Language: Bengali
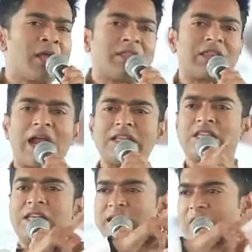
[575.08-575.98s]

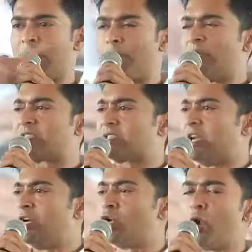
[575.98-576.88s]
দার্জিলিংয়ের
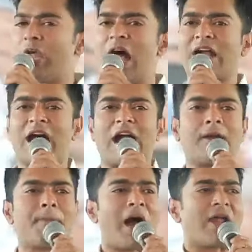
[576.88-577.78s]
বিস্তীর্ণ এলাকার
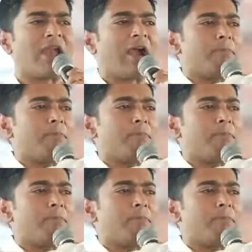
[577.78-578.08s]
বাংলার